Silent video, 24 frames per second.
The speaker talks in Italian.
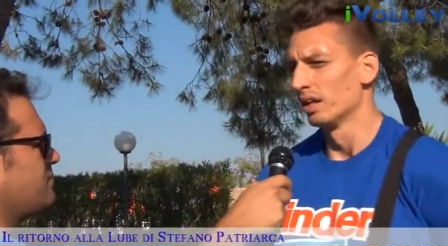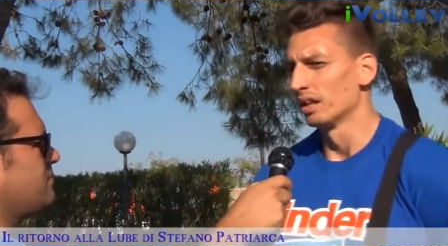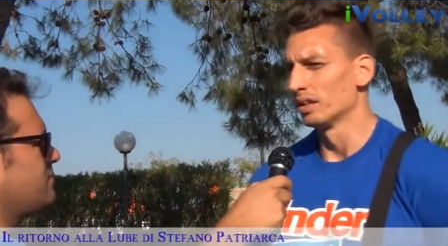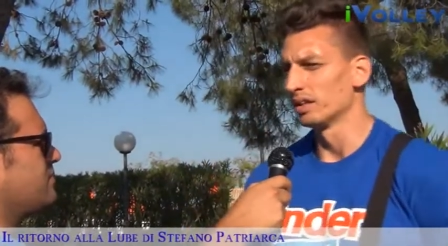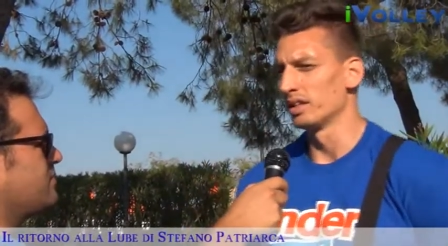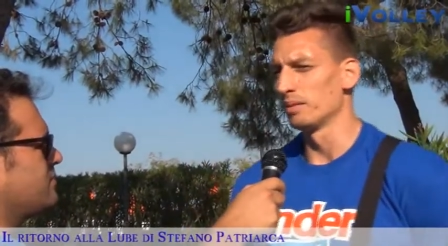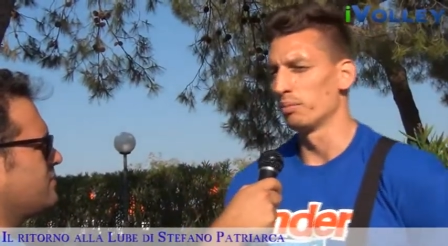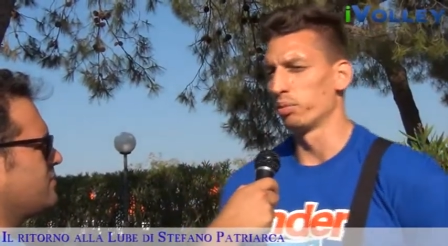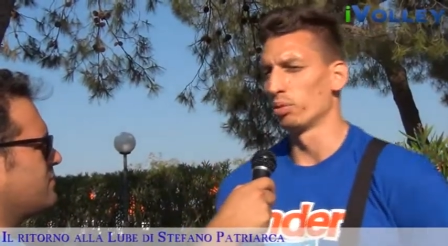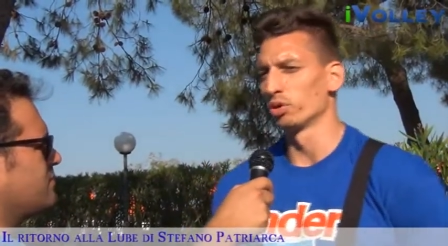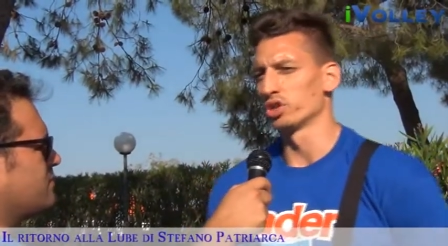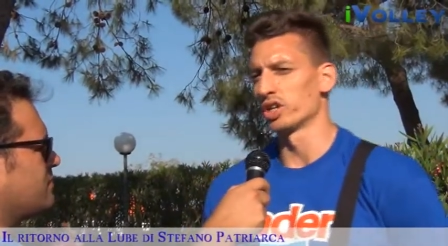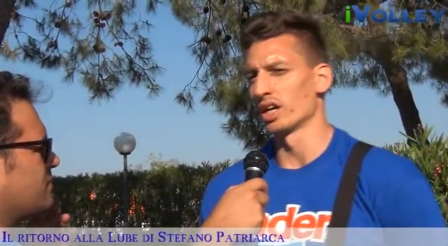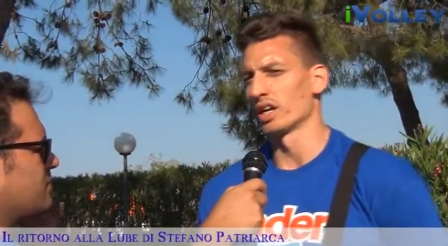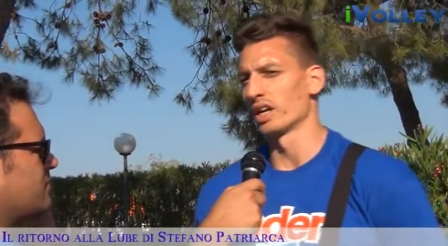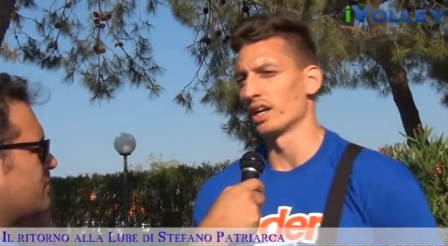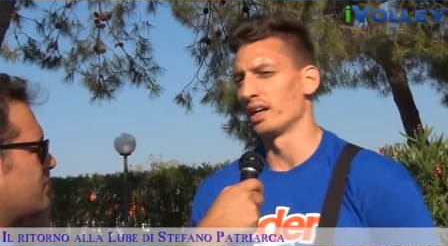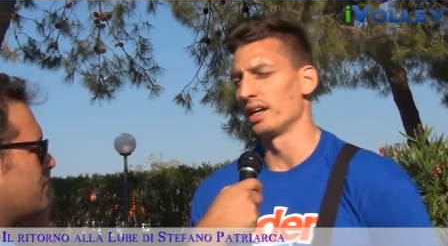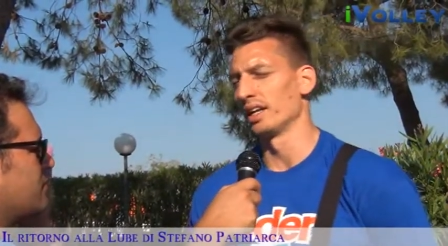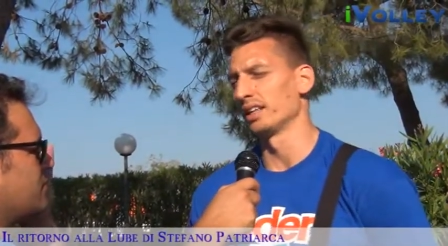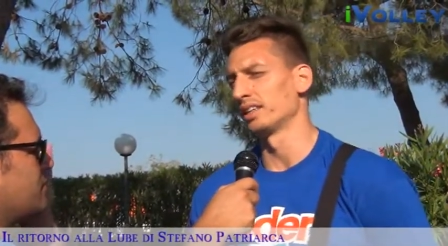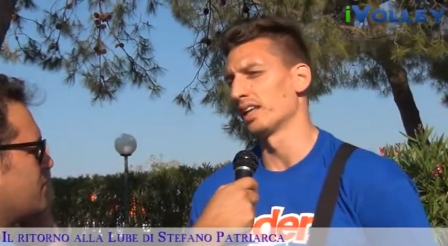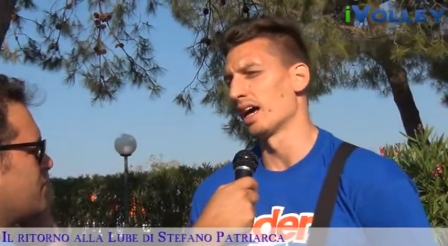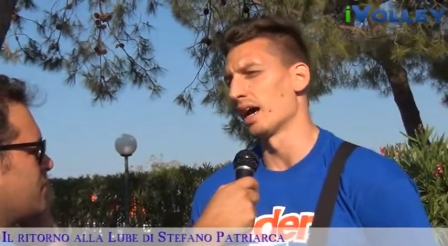di,
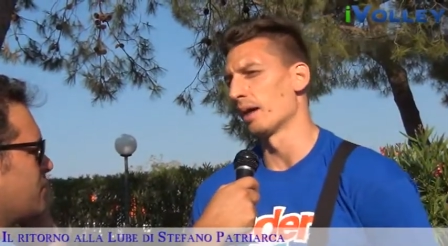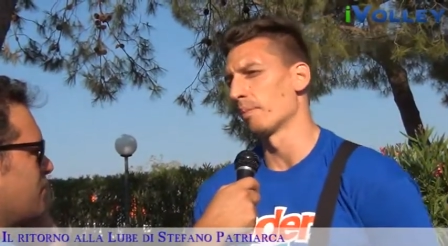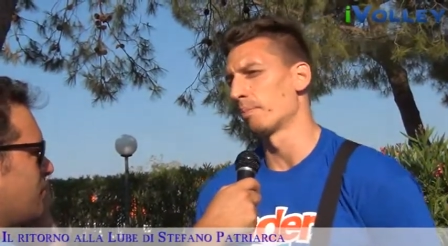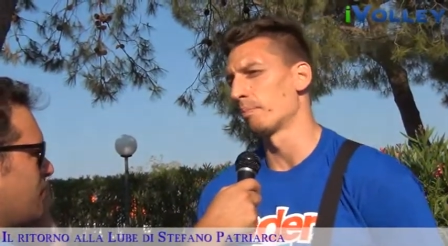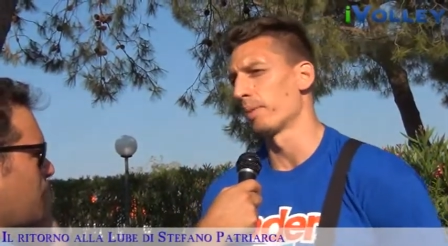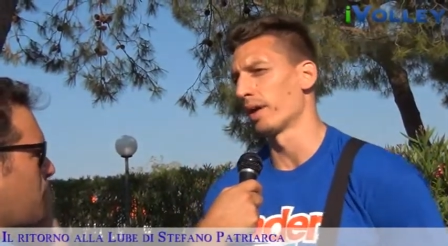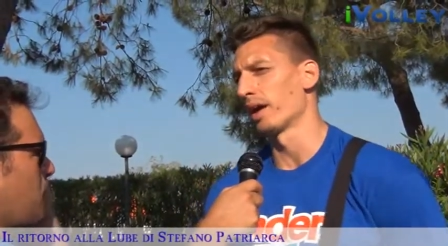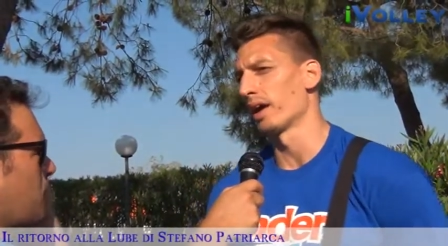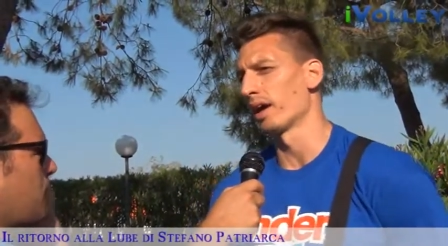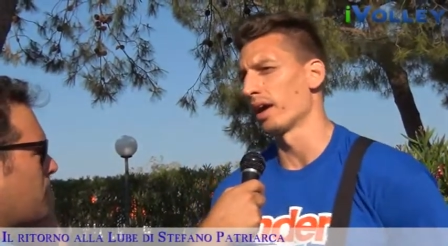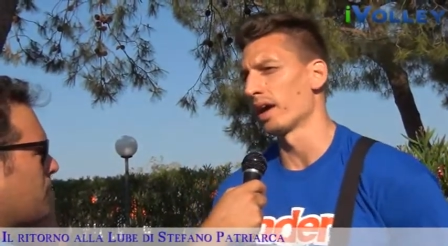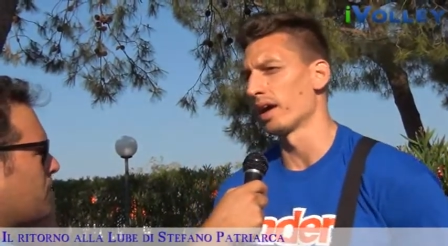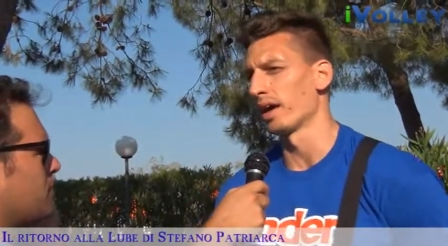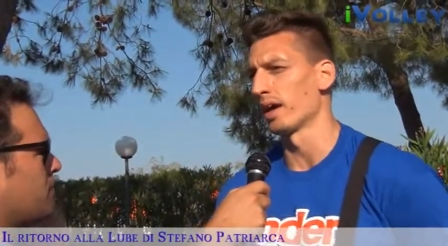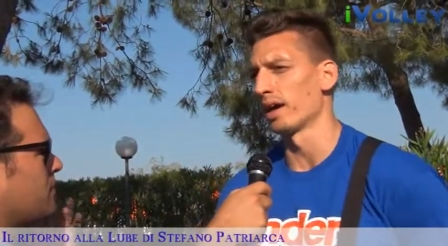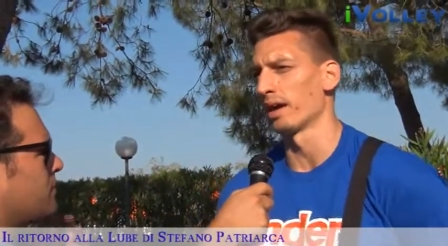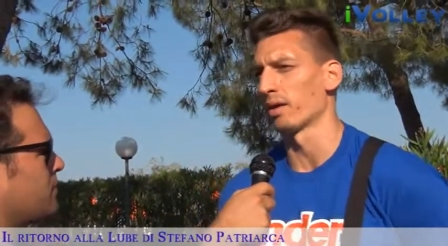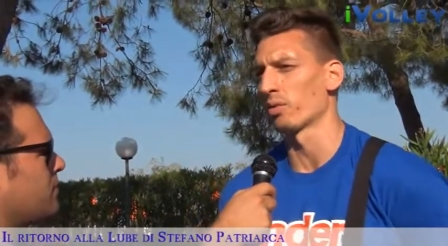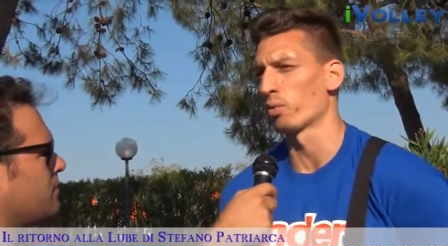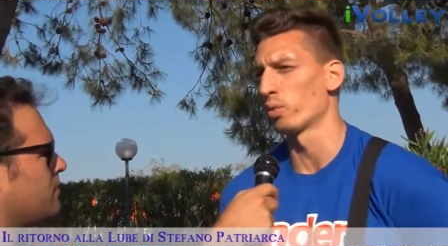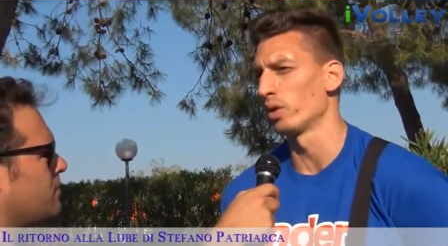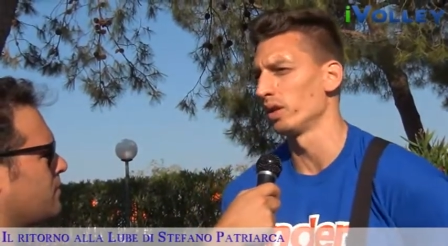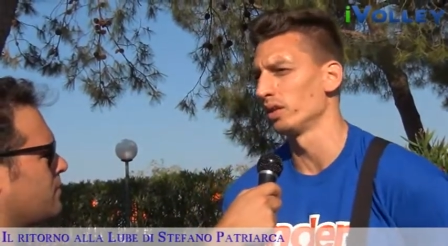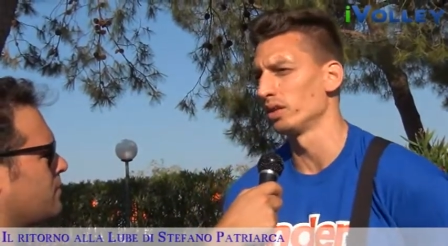bruciare le
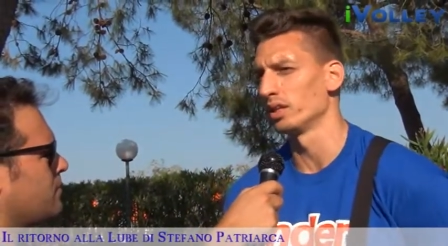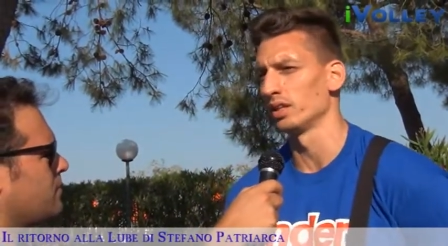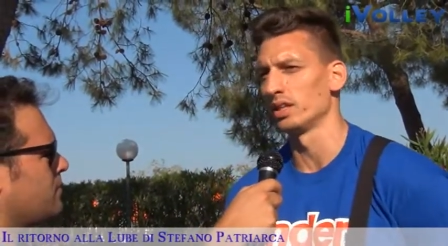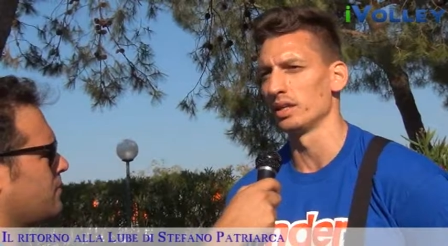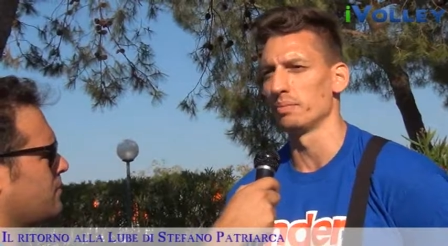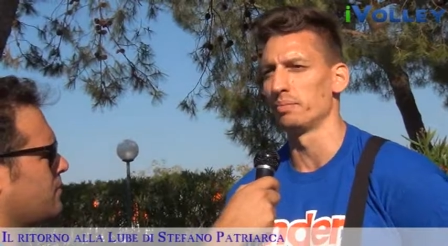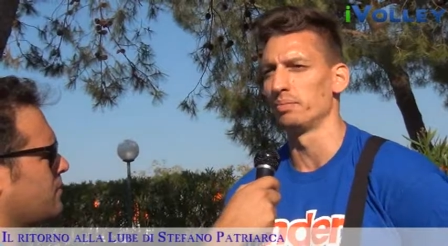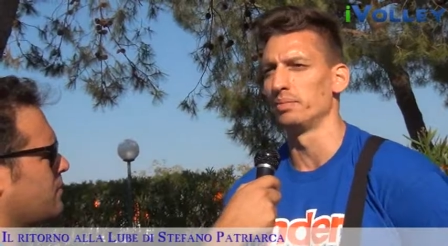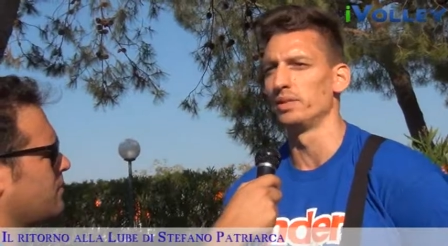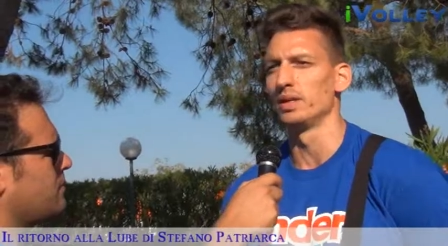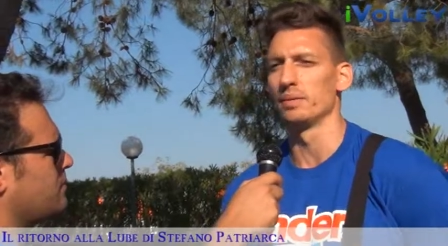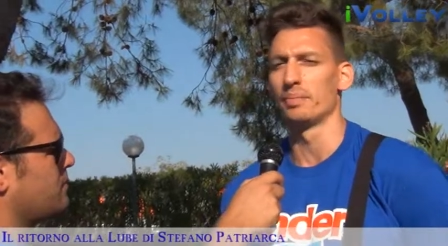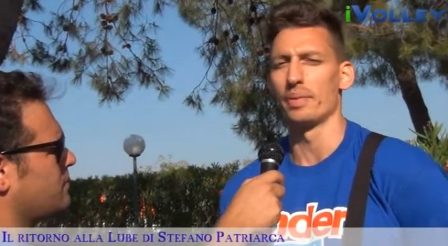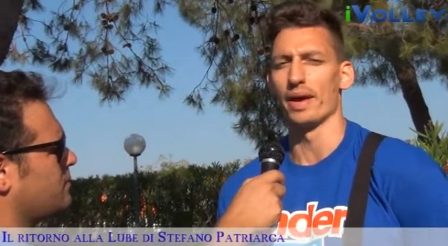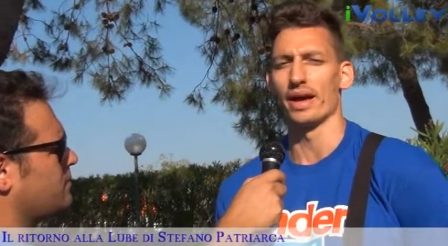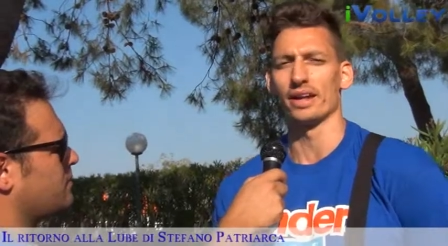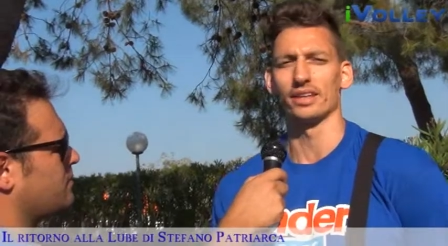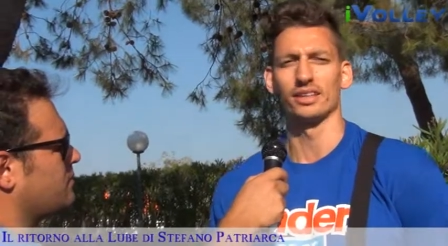tappe e quindi di, di